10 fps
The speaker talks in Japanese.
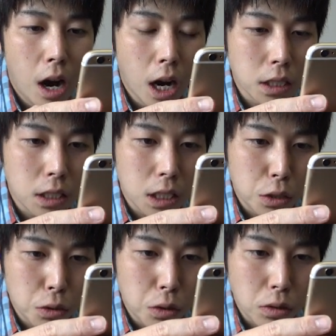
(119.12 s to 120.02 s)
アンチ
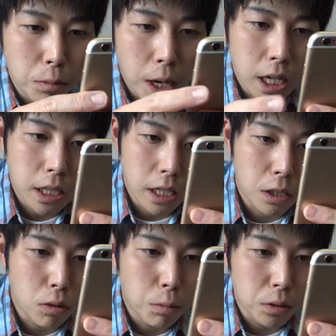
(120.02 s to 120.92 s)
重力バリアで
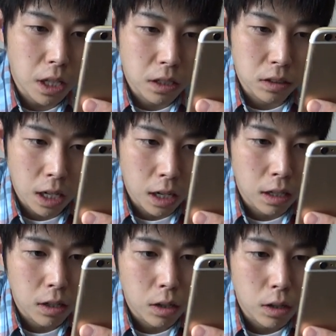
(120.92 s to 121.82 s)
飛行を持ってるんだ
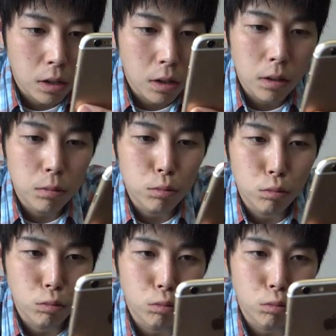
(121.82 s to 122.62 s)
う